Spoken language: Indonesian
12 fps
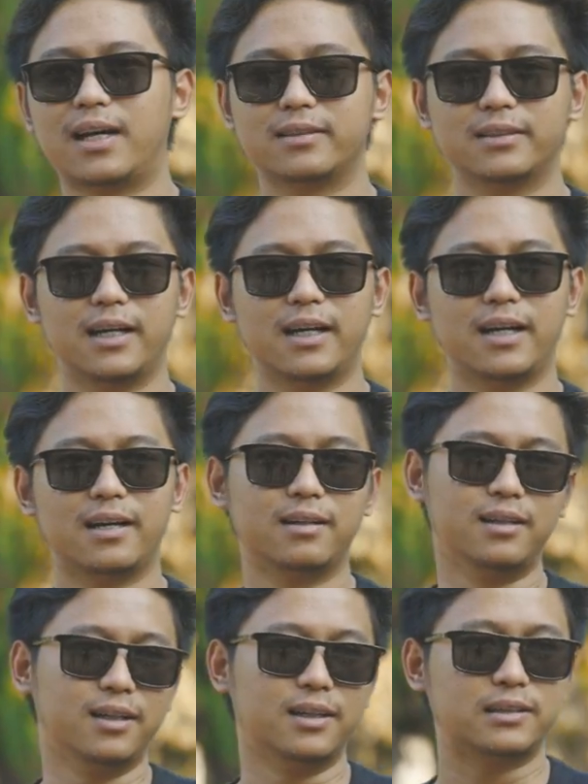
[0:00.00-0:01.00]
karena
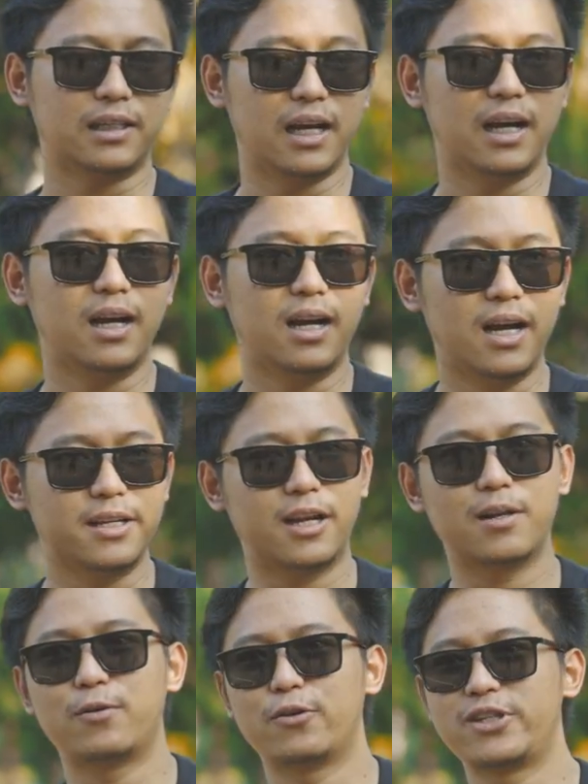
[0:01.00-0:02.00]
uh, saya
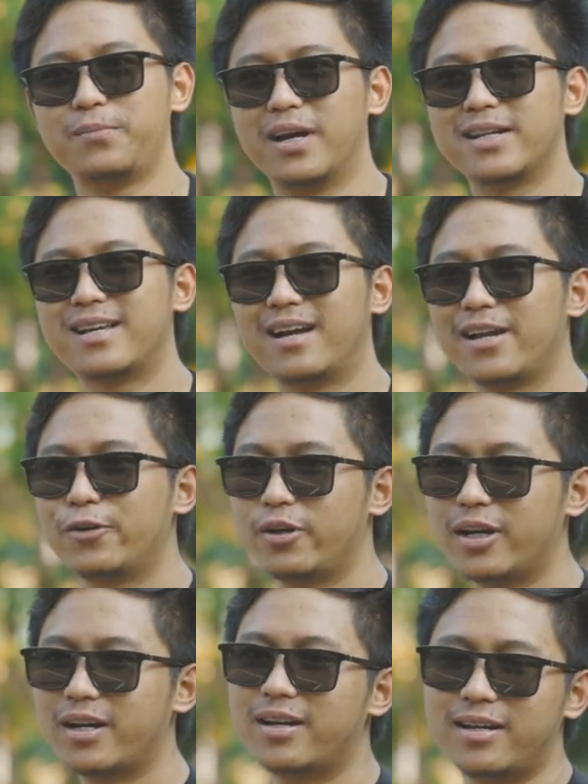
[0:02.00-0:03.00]
hanyalah manusia biasa gitu
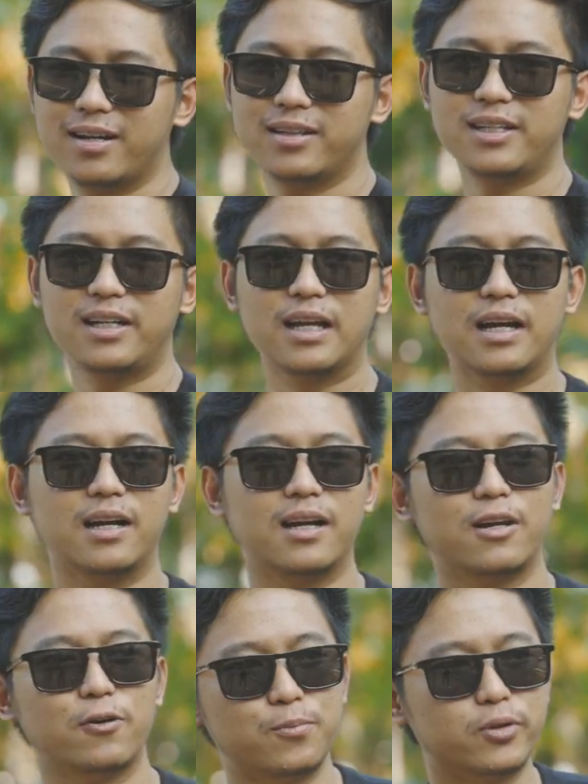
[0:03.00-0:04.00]
ya yang
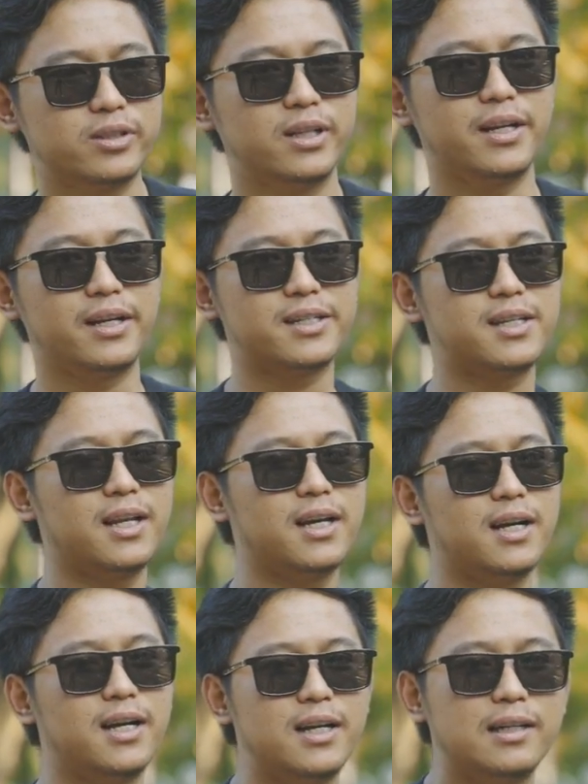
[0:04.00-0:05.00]
tidak luput dari
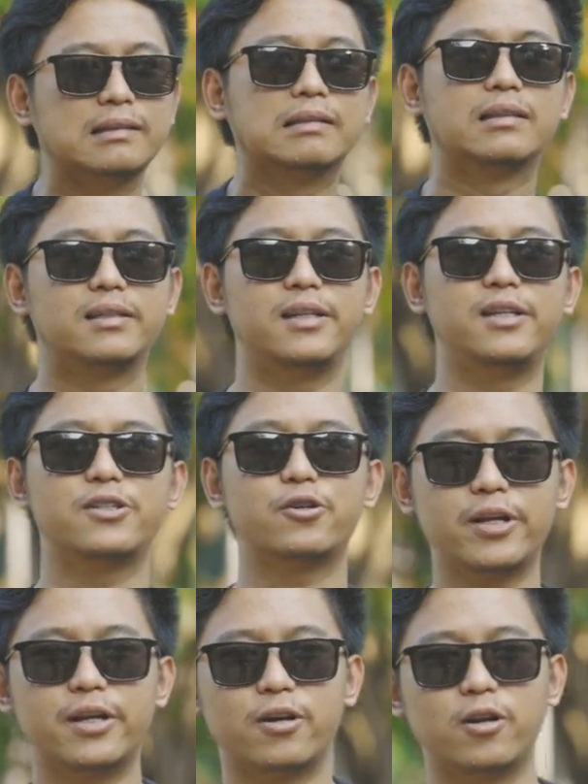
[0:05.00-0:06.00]
kesalahan. Jadi
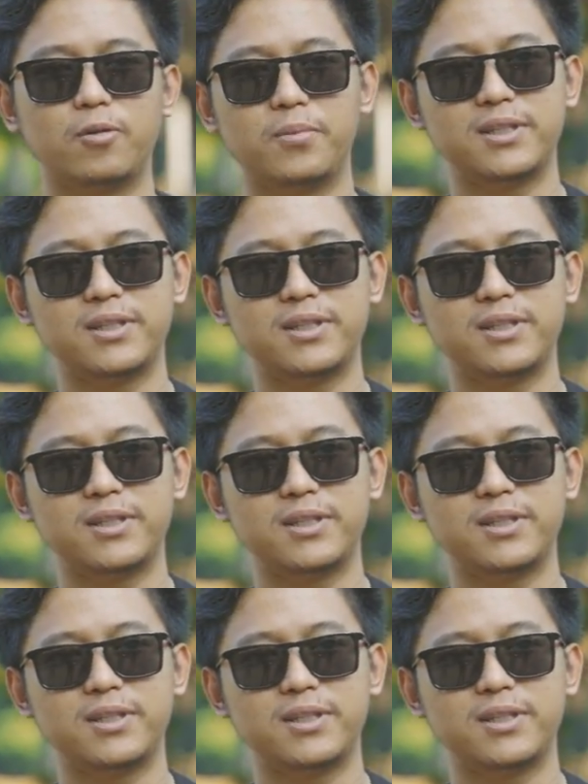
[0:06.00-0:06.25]
sorry kalau